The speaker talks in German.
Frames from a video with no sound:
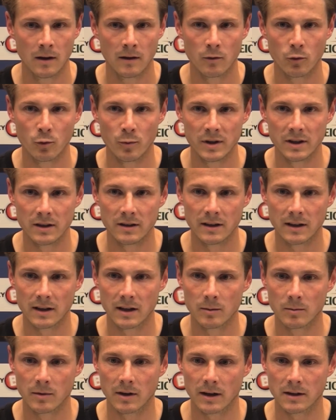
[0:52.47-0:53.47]
Womit ich nicht
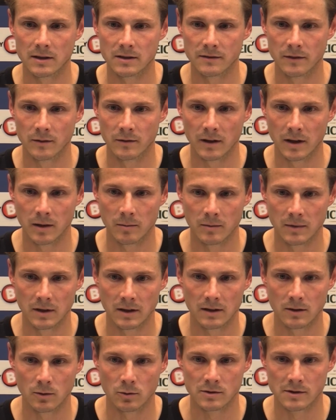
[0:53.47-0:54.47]
leben kann, ist, wenn wir eben
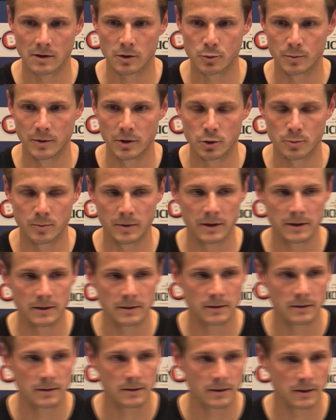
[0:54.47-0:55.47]
nicht unser Spiel spielen.